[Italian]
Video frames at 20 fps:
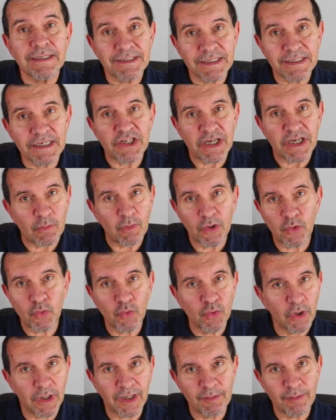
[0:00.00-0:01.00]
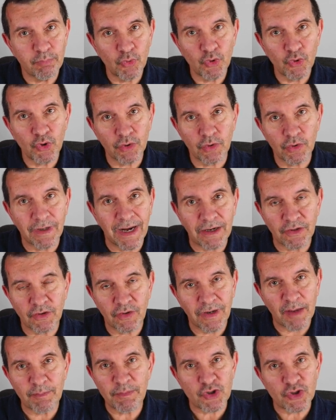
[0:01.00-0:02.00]
Sì, c'è qualcuno che il buio non ha,
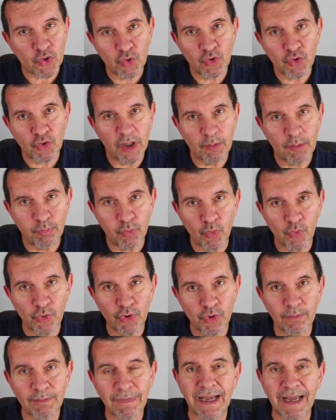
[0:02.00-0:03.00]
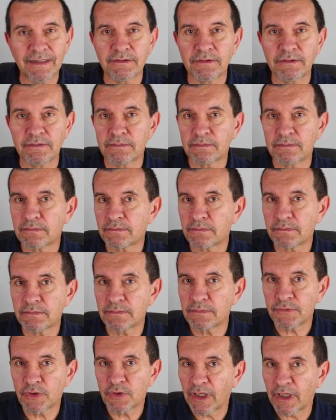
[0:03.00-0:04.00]
non ha bisogno del buio, ma
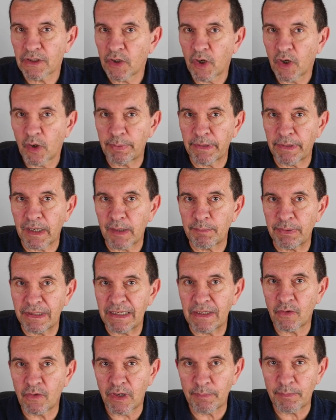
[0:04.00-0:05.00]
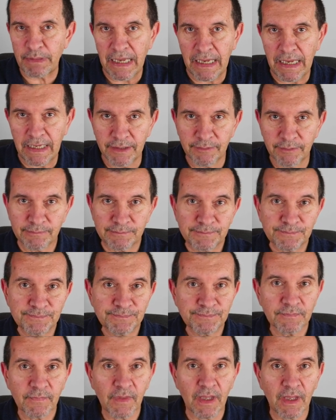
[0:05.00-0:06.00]
non adopera pellicole piane,
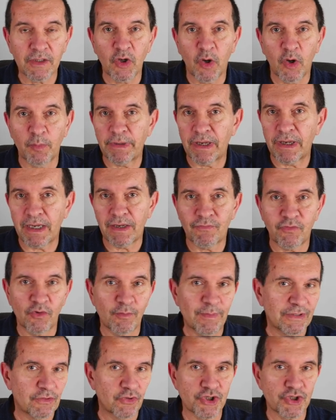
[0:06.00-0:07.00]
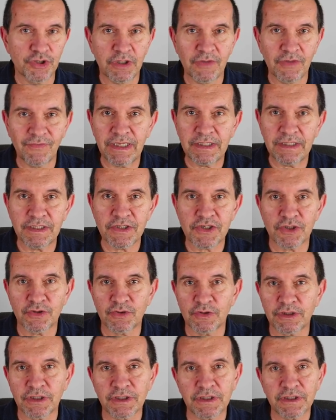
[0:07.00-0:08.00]
adopera formato 120,
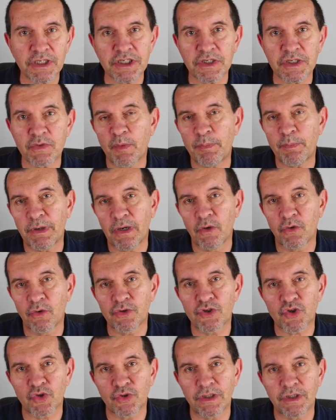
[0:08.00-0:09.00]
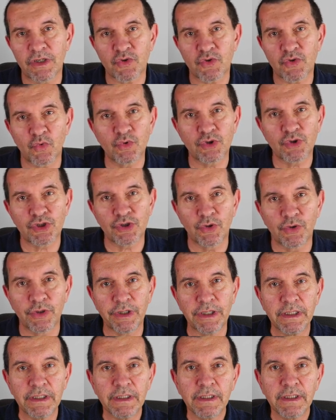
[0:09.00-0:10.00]
135, per loro ci sono delle
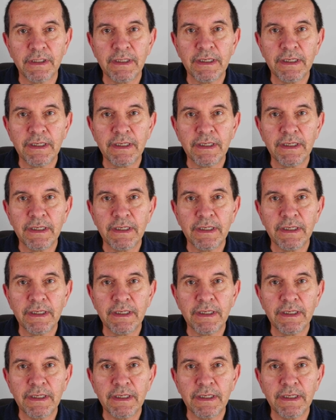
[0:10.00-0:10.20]
soluzioni